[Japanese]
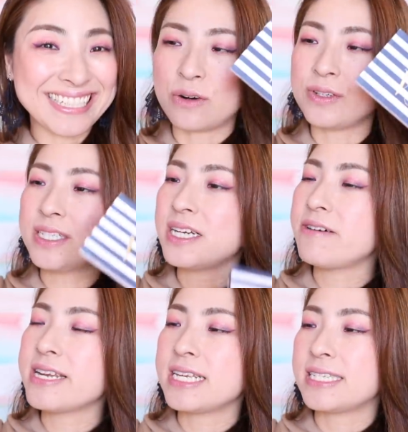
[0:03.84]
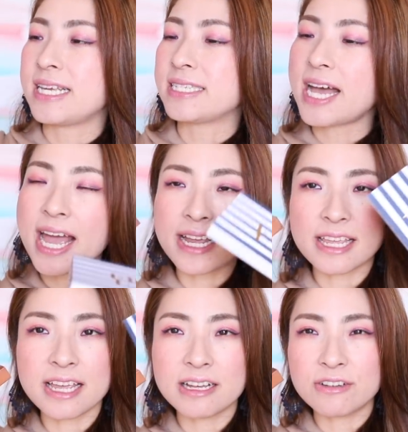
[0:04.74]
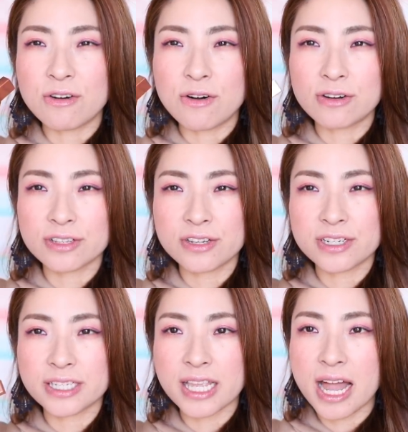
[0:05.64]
こちらはですね、最近購入し